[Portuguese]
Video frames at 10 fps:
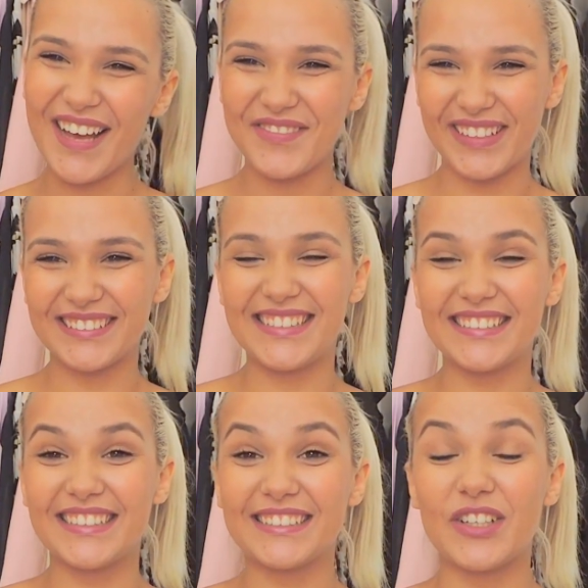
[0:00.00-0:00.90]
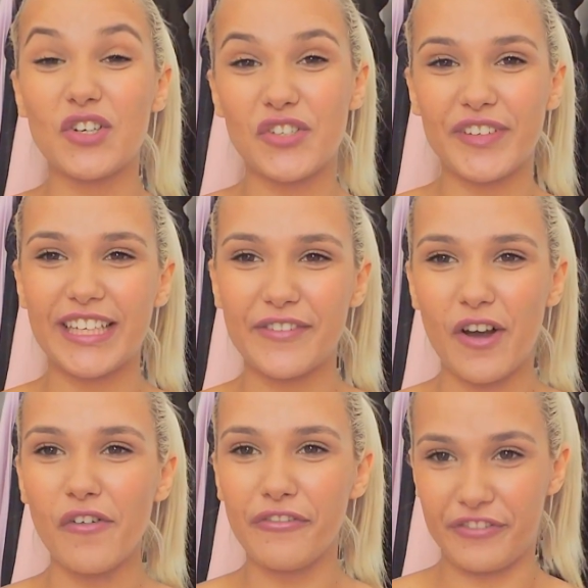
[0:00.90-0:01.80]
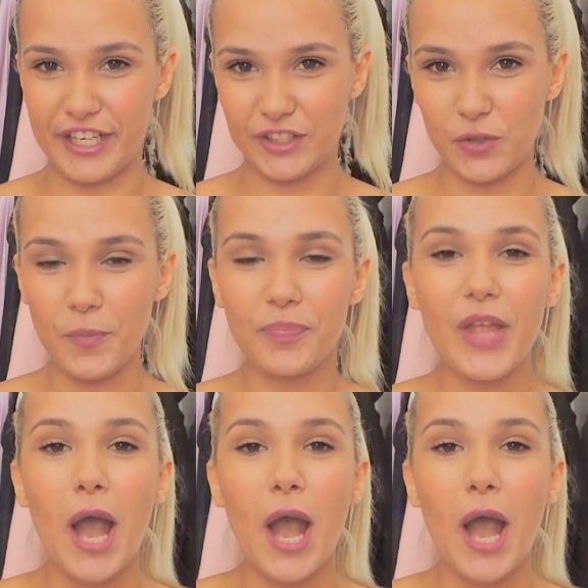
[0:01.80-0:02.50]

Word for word: Olá, princesas! Hoje eu vim gravar um vídeo